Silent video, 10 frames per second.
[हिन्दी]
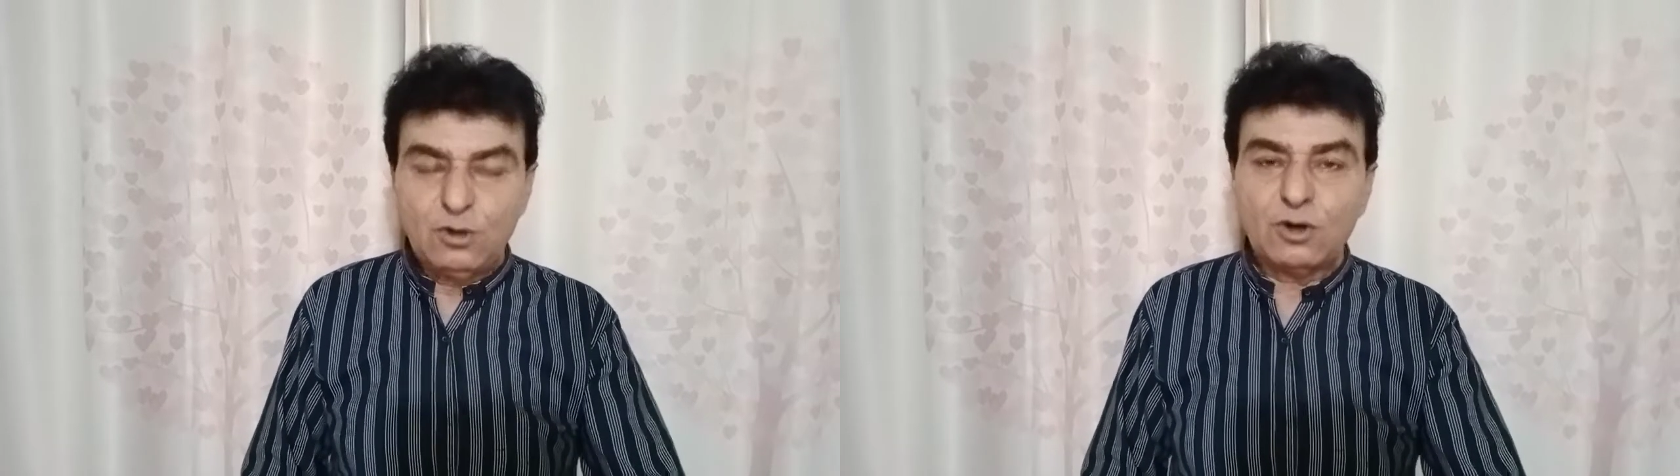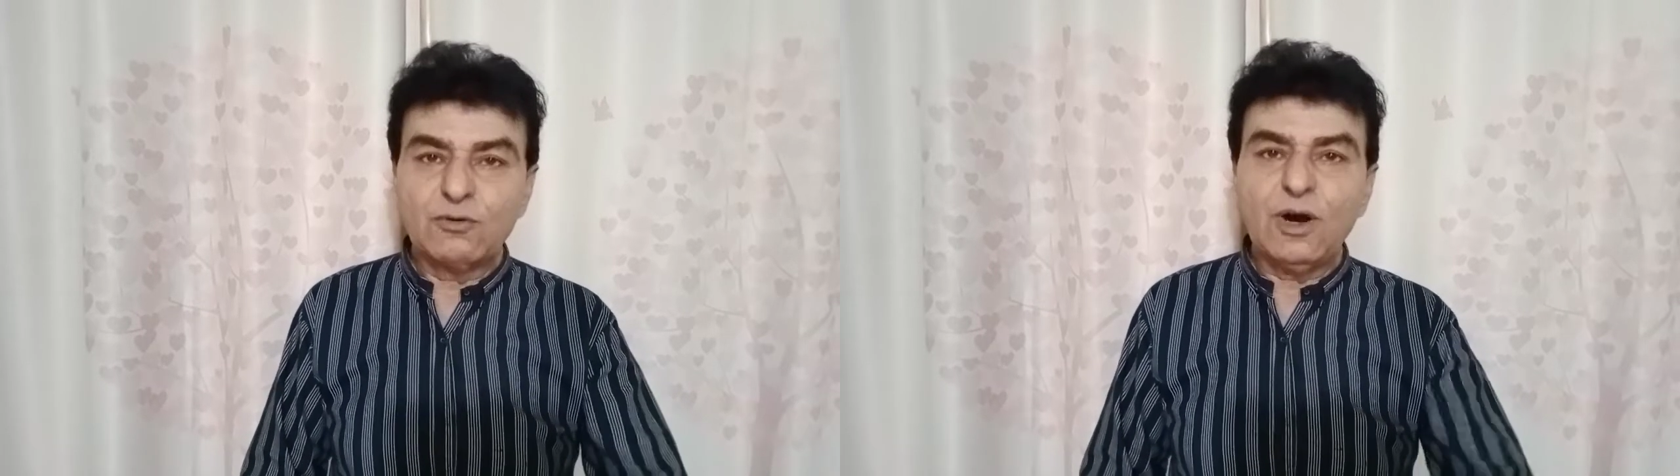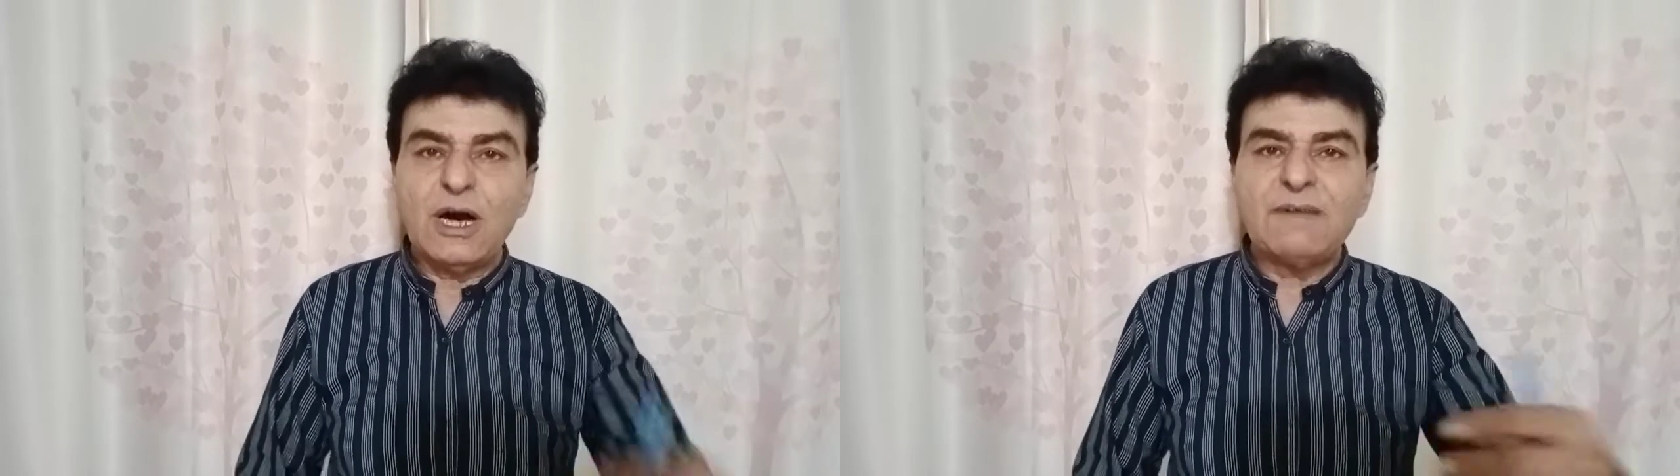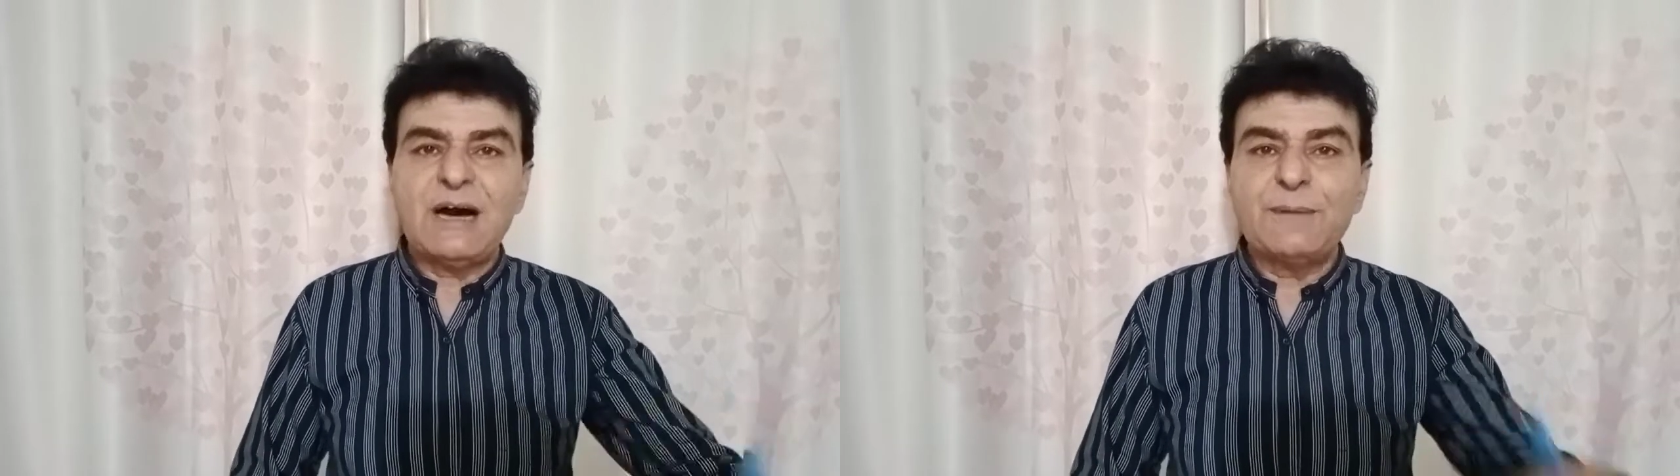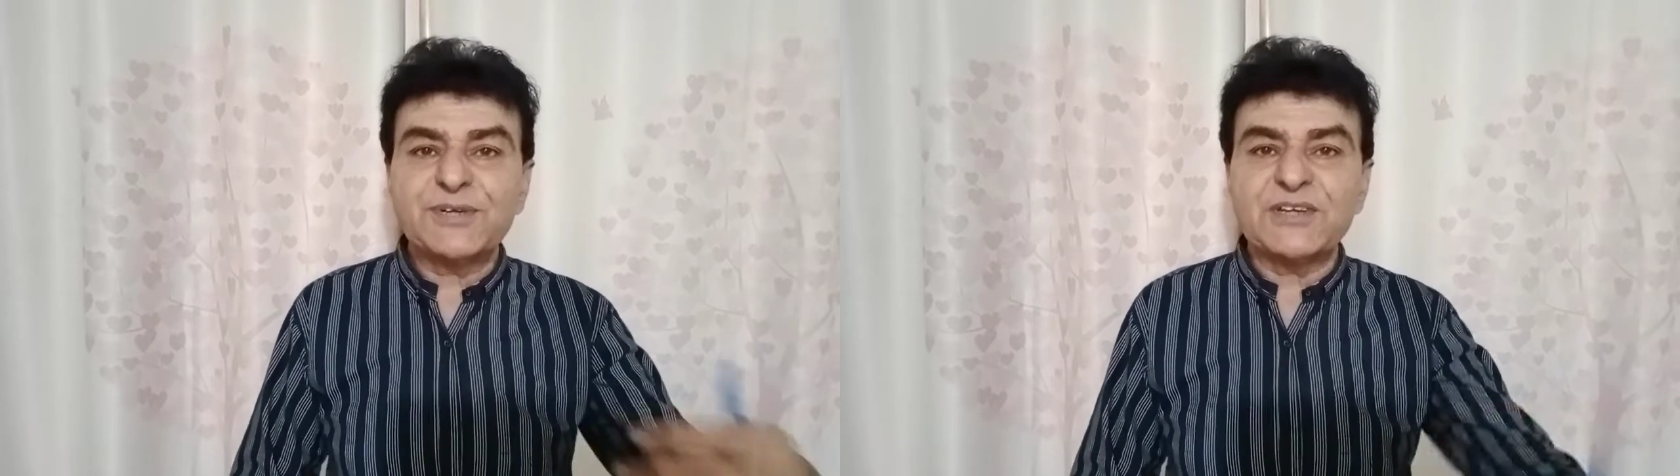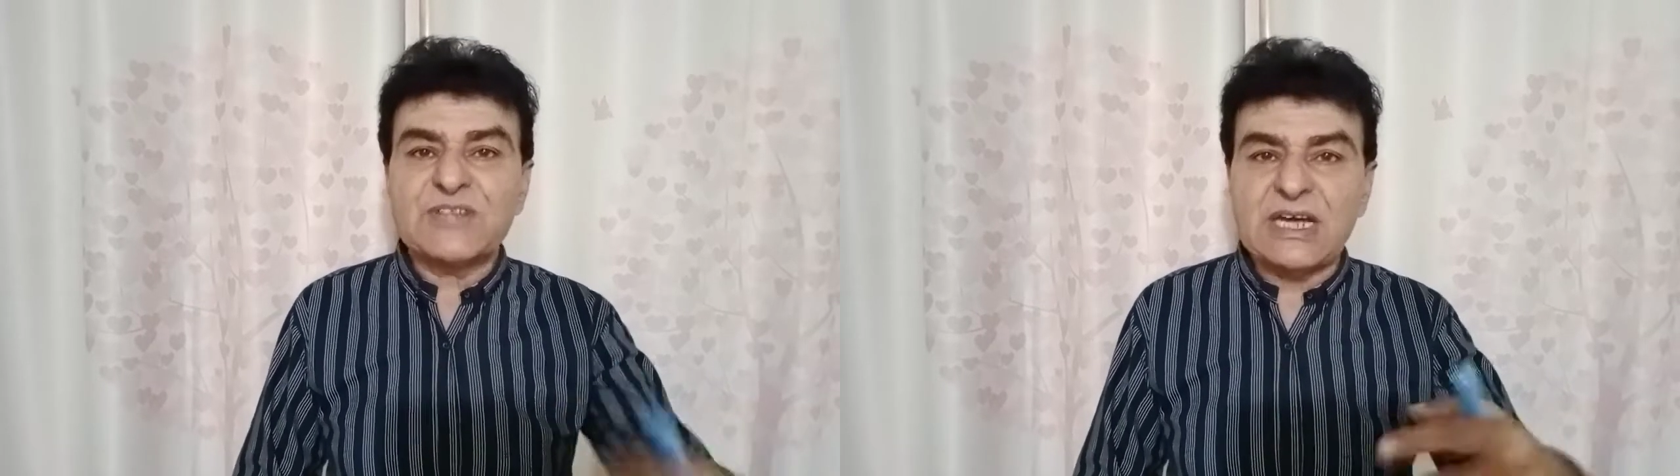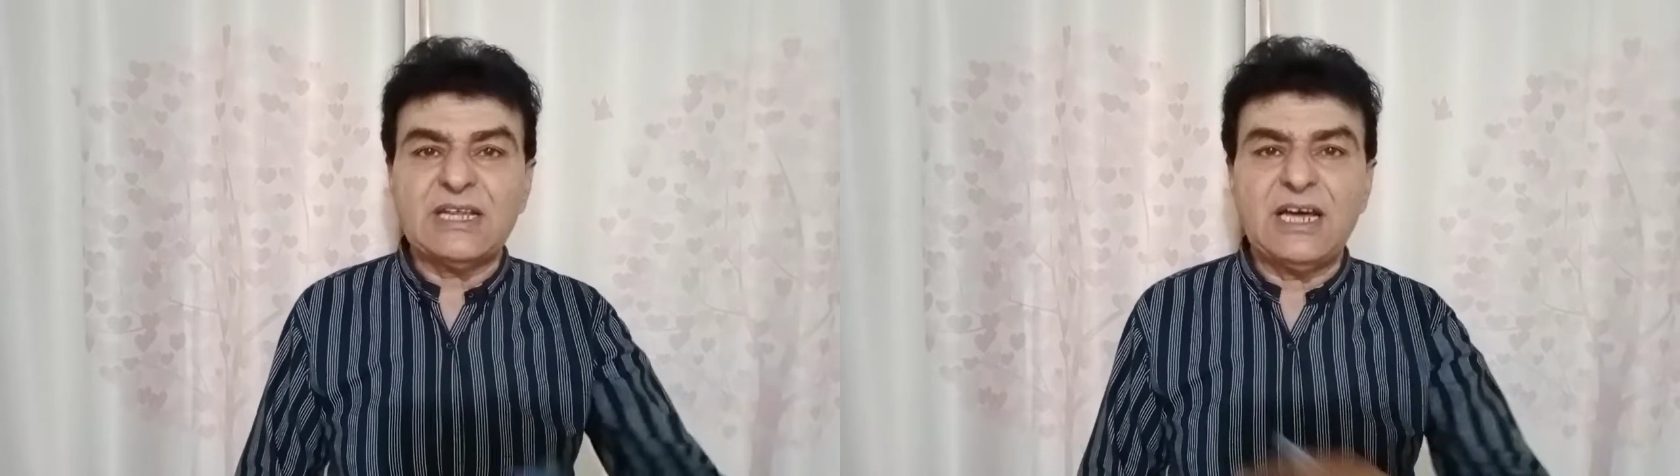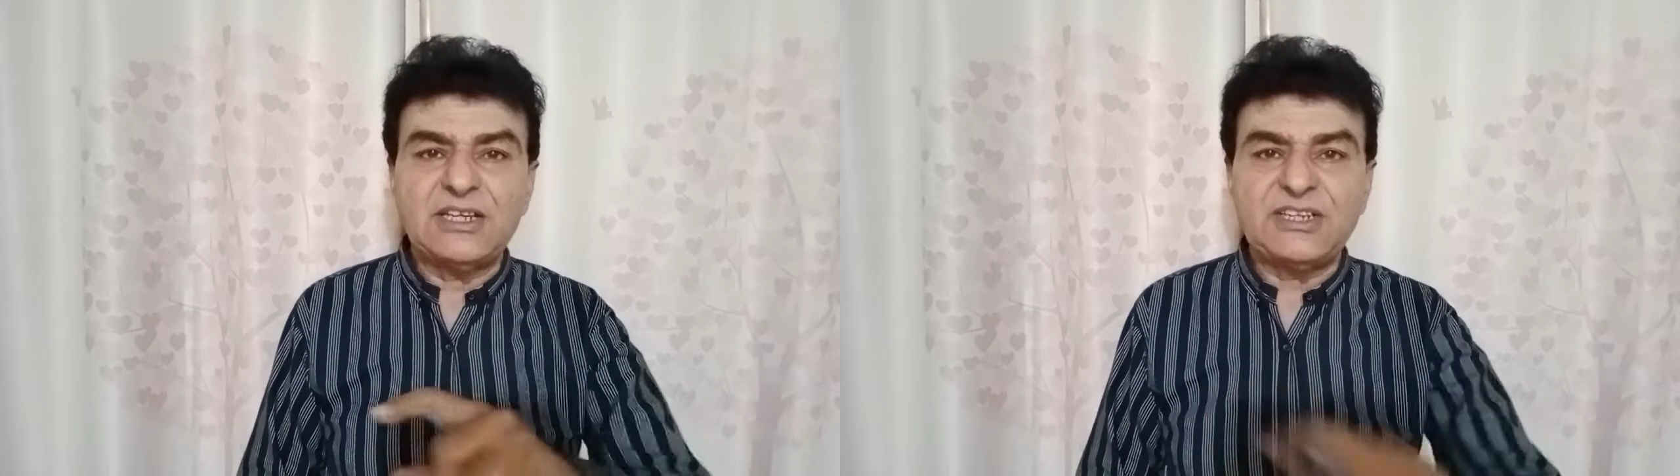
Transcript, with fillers: और वो आवाम से ज़्यादा